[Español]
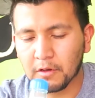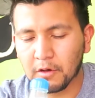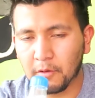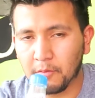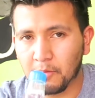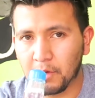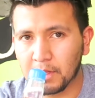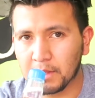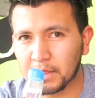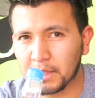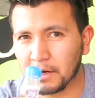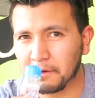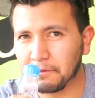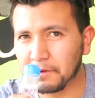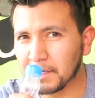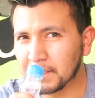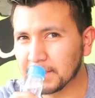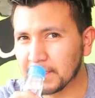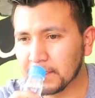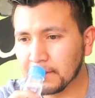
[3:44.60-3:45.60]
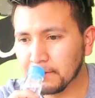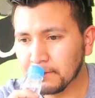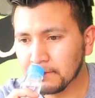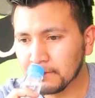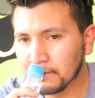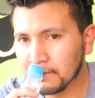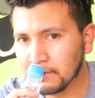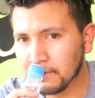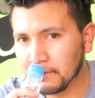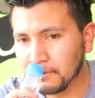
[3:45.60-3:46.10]
como entre fresa,
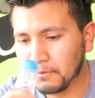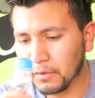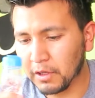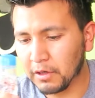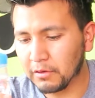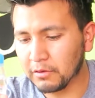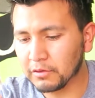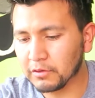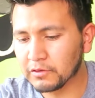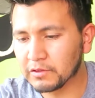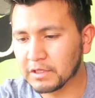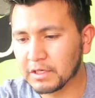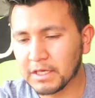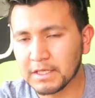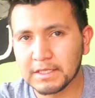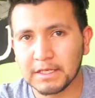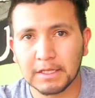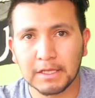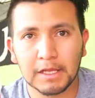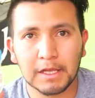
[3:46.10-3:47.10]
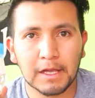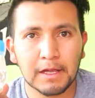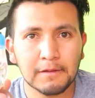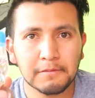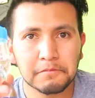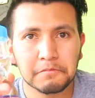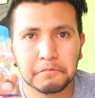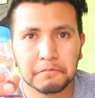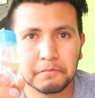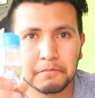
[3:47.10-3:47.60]
pero yo sé que sandía.
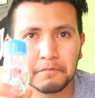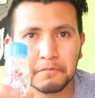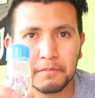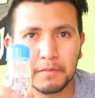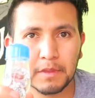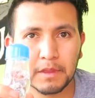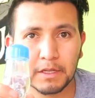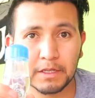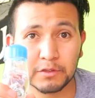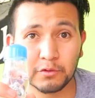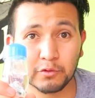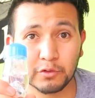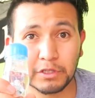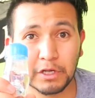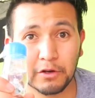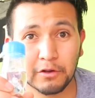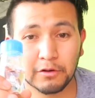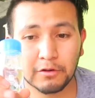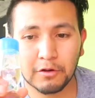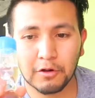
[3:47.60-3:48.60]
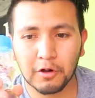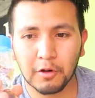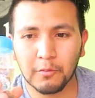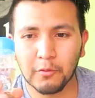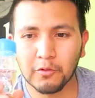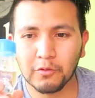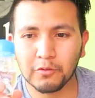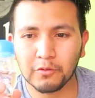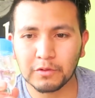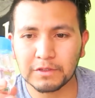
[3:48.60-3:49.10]
Escucharon
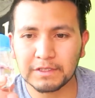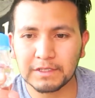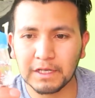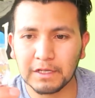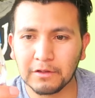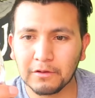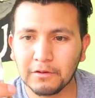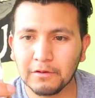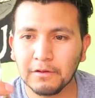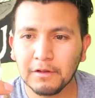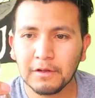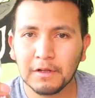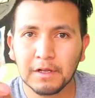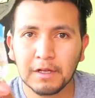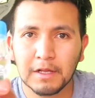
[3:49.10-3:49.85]
cómo estalló.